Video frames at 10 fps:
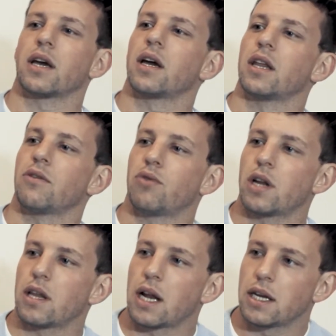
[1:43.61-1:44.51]
quedé
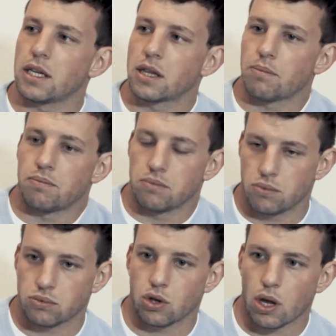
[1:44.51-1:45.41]
fuera de la lista,
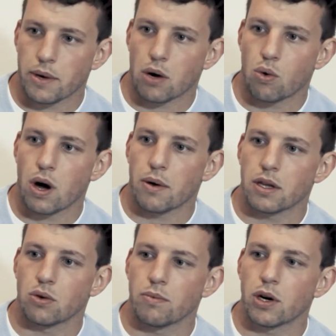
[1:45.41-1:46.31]
todavía jugaba
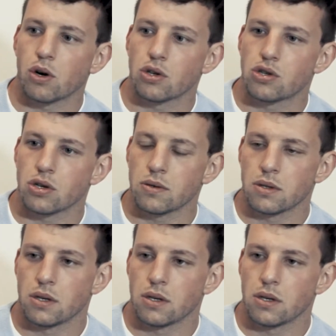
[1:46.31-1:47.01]
de número 8,